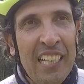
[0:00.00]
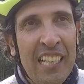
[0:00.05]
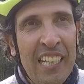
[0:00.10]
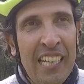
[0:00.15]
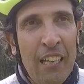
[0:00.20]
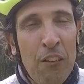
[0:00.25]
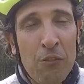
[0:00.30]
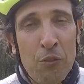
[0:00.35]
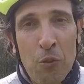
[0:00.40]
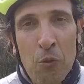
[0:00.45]

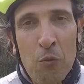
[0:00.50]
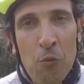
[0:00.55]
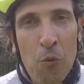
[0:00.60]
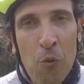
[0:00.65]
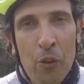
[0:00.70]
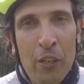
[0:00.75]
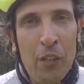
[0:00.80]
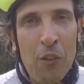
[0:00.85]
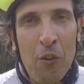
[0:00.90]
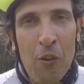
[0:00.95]
Eu sou um
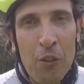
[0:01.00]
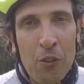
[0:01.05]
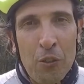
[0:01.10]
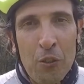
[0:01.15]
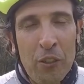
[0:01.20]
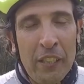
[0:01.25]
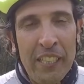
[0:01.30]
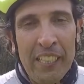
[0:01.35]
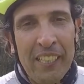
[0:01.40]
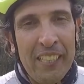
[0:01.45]

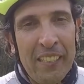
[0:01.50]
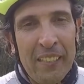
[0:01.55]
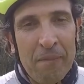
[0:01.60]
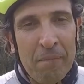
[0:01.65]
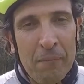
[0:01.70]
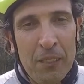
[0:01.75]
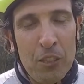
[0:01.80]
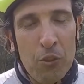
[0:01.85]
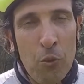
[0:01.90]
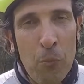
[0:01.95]
curioso que
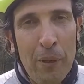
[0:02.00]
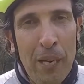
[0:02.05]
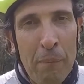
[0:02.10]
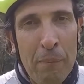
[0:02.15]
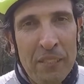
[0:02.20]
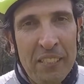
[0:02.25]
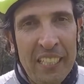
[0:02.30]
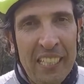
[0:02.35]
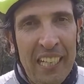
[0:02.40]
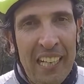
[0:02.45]
descobri a
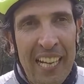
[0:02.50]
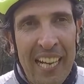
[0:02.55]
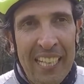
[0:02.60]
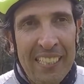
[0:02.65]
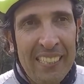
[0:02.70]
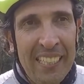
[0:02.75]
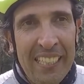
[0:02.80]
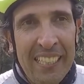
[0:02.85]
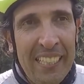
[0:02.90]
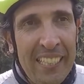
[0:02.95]

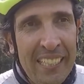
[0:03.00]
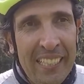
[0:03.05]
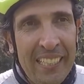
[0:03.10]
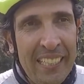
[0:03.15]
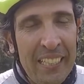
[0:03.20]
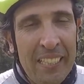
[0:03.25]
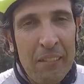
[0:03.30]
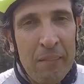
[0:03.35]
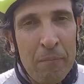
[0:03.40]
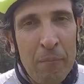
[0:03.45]
bicicleta
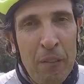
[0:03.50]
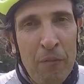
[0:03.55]
e